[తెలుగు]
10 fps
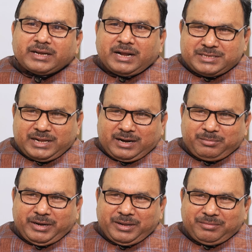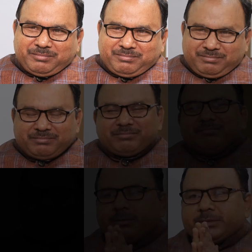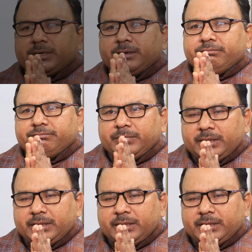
అంటే కల్చర్ అక్కడ కల్చర్ అక్కడ అంతే సార్ నమస్కారం